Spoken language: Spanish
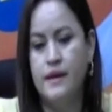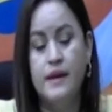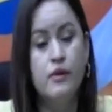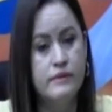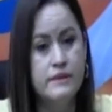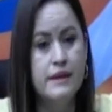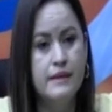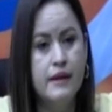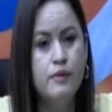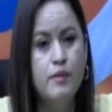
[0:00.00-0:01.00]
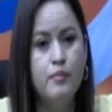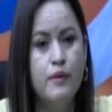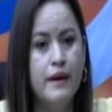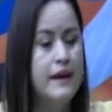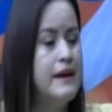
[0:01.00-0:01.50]
y concentrando el
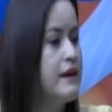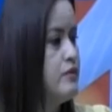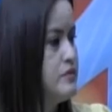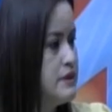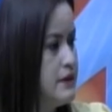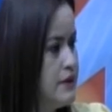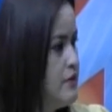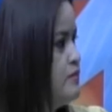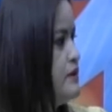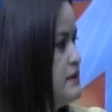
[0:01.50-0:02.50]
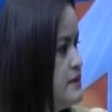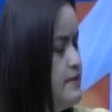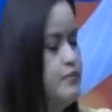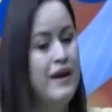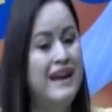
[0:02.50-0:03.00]
poder es reducir los municipios,